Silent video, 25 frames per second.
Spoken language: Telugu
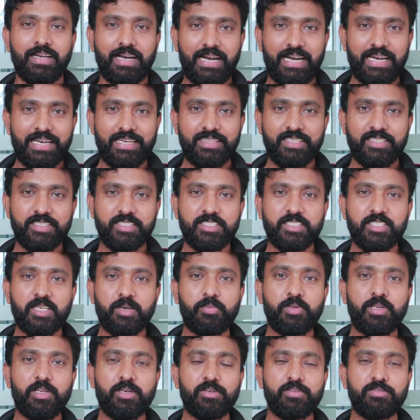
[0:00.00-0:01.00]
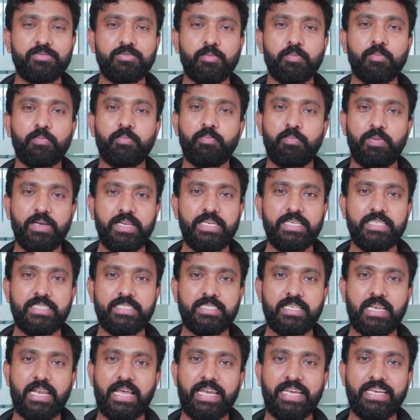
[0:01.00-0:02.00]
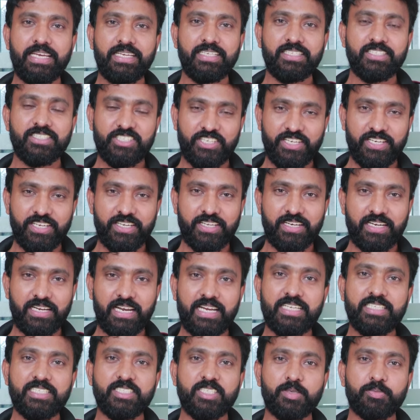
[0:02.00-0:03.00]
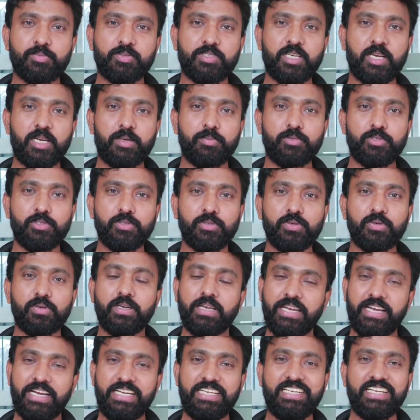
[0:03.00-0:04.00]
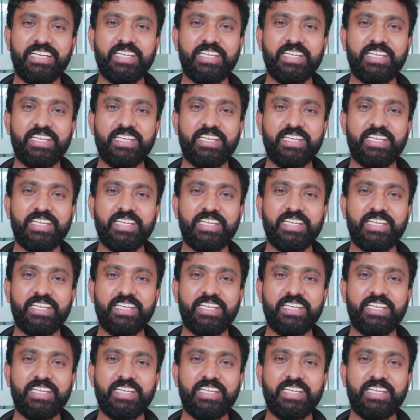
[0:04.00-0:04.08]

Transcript: హాయ్ దిస్ ఇస్ అభినవ్ ప్లీజ్ లైక్ షేర్ అండ్ సబ్స్క్రైబ్ టు హిట్